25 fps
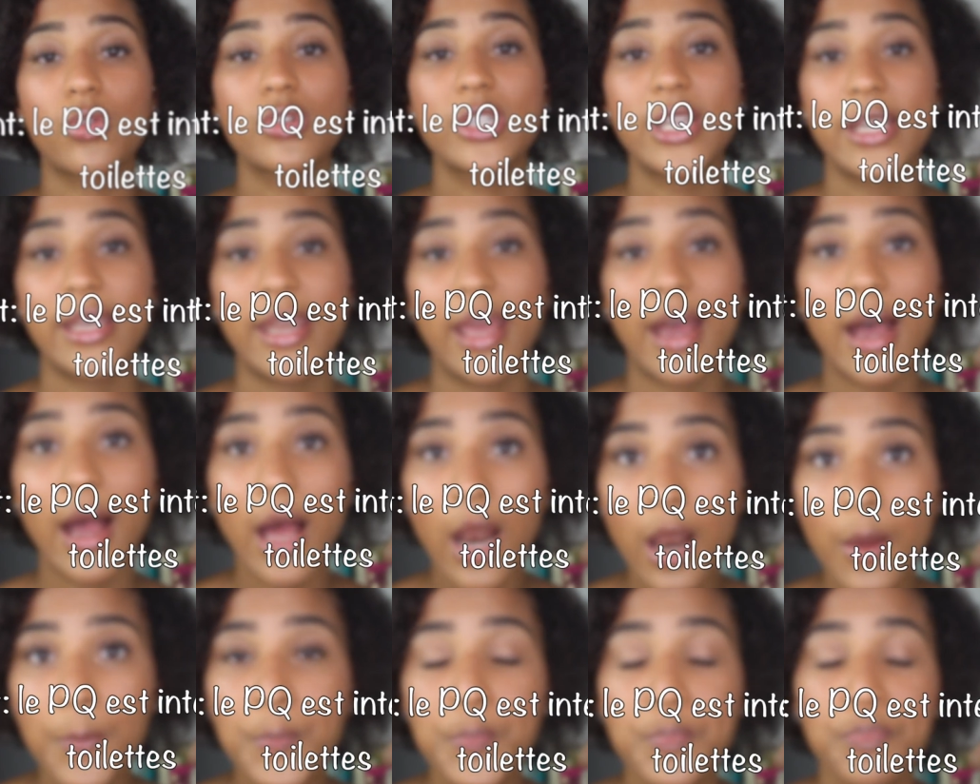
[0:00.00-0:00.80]
en
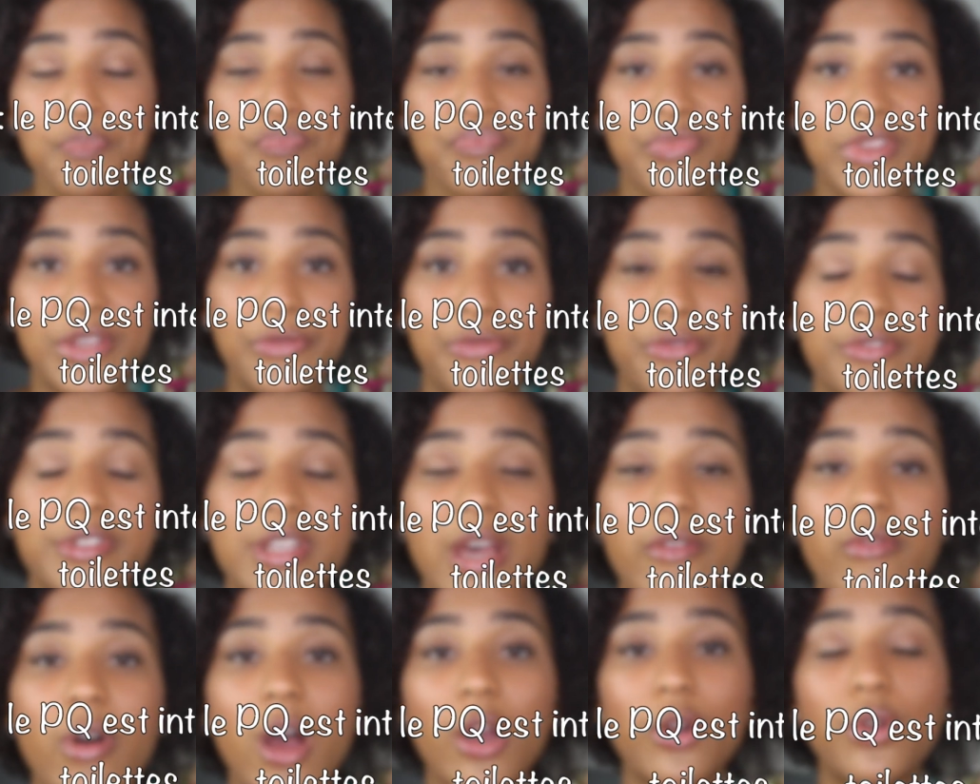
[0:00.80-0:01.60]
général, il faut
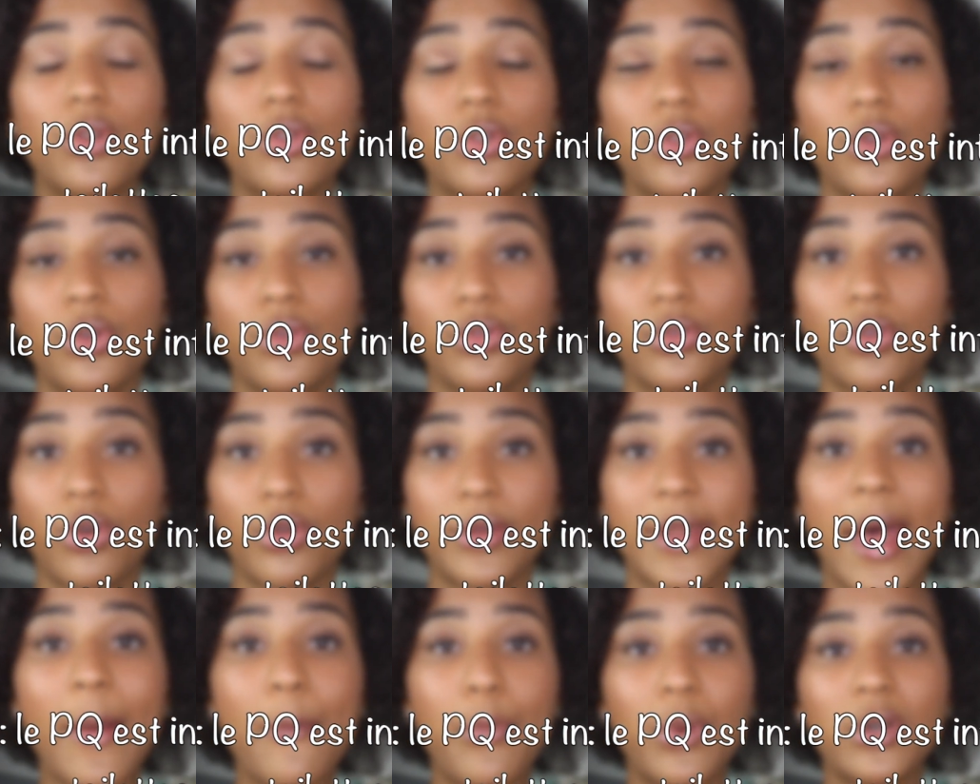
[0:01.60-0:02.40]
savoir que dans
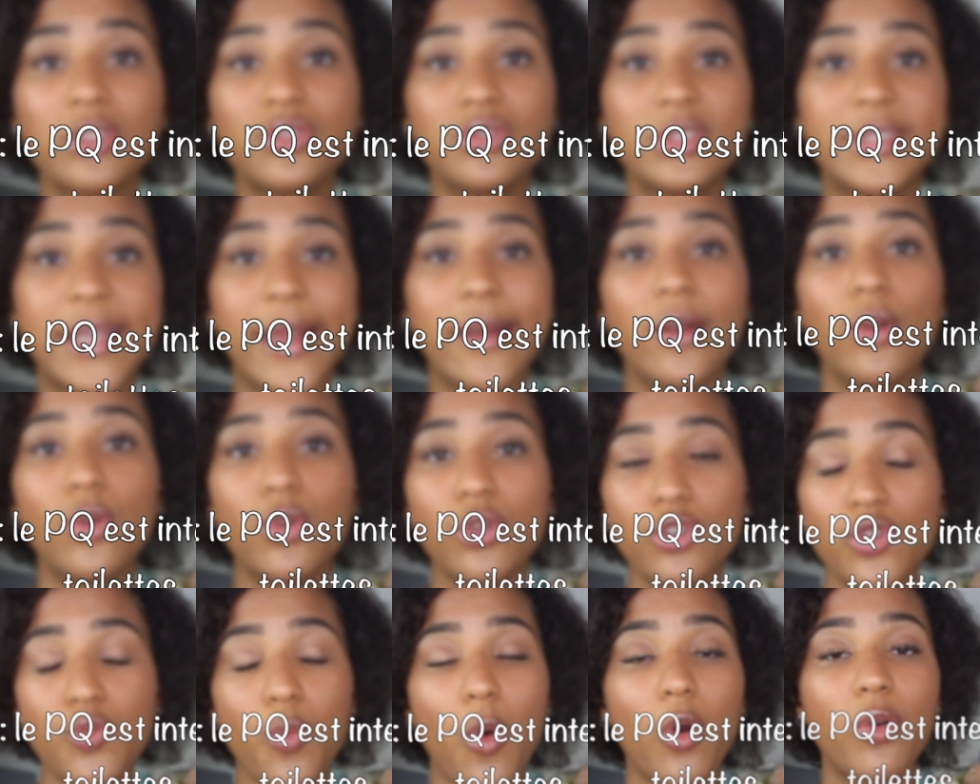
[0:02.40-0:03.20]
n'importe quel
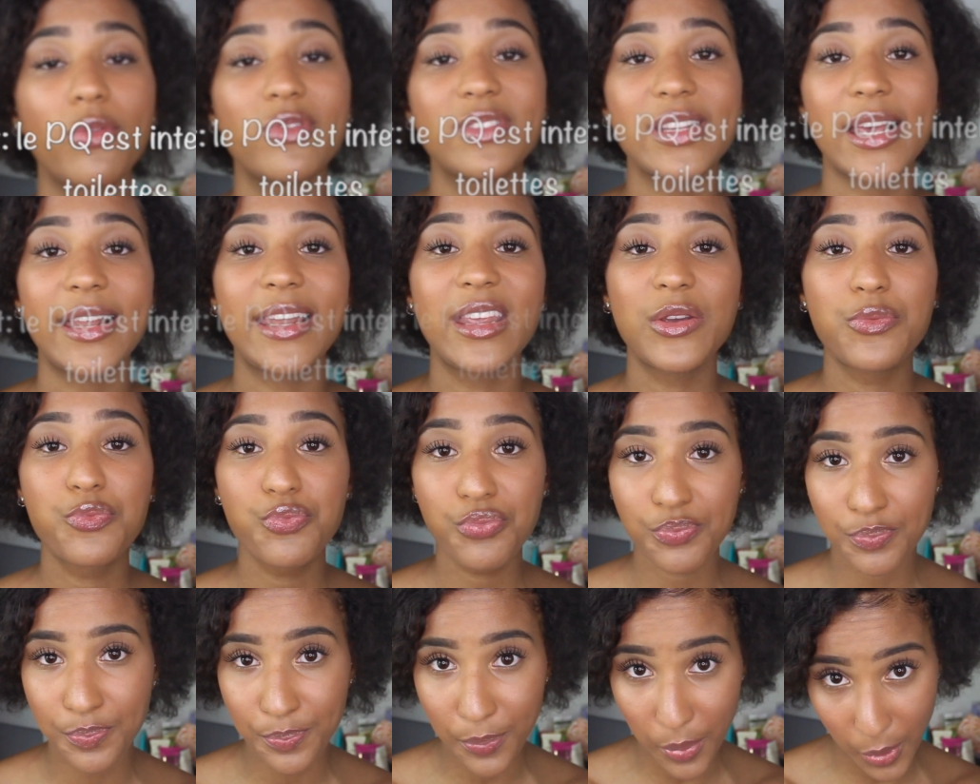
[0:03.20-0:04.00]
logement que vous allez
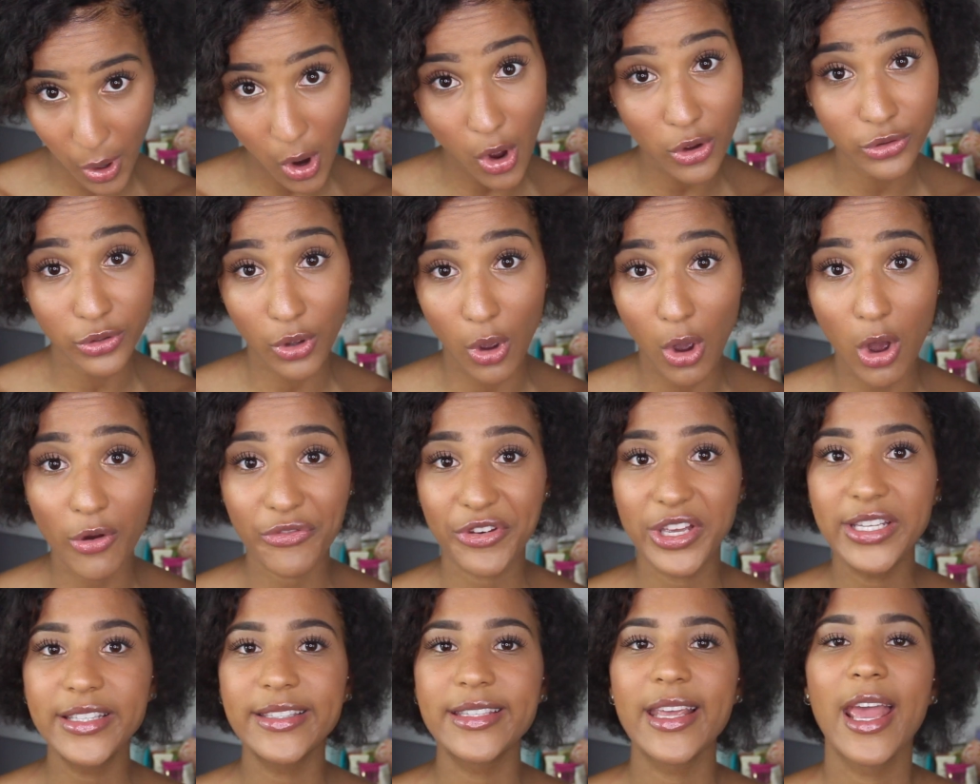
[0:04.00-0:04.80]
prendre en
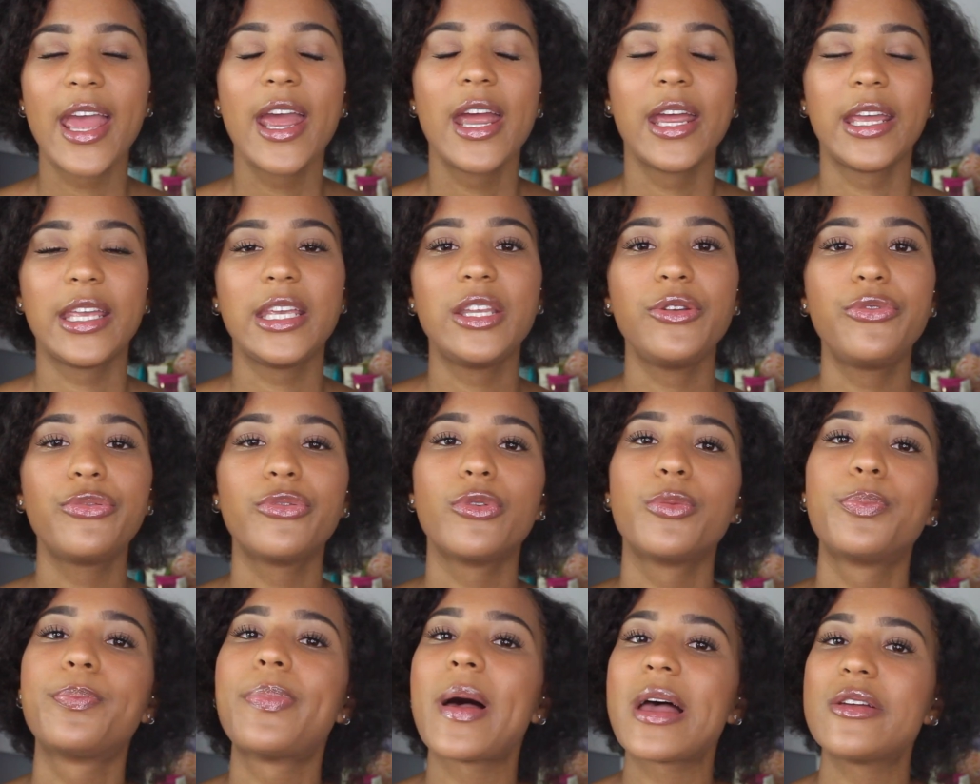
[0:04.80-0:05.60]
fait il ne
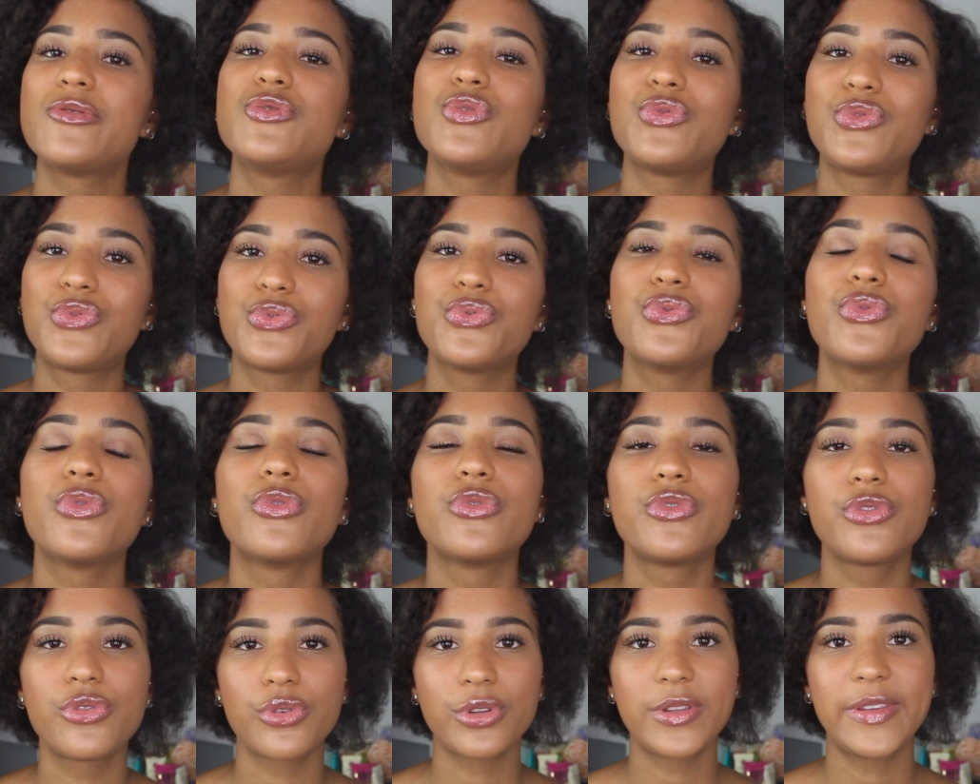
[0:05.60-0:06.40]
faut pas du tout
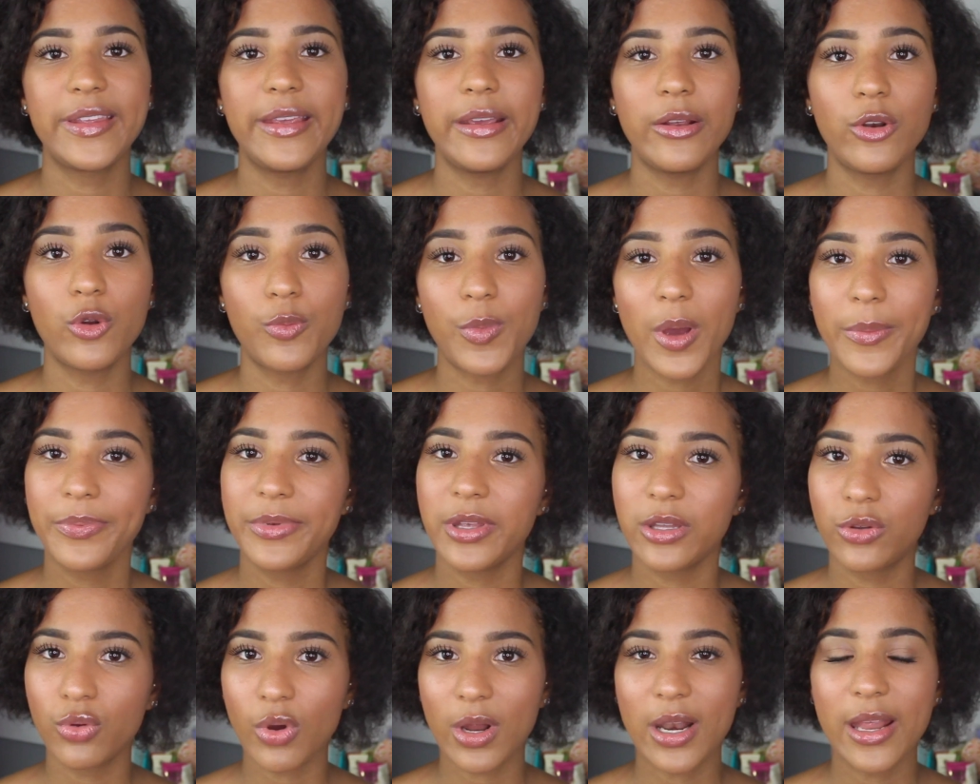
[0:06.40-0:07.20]
jeter le
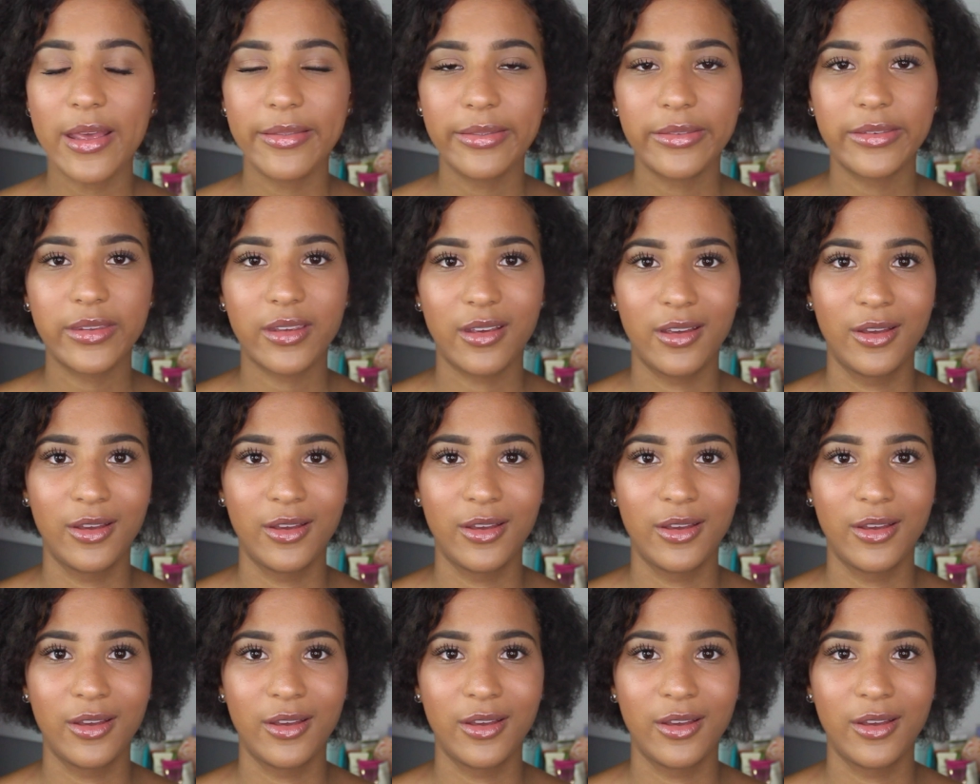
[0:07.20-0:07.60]
papier toilette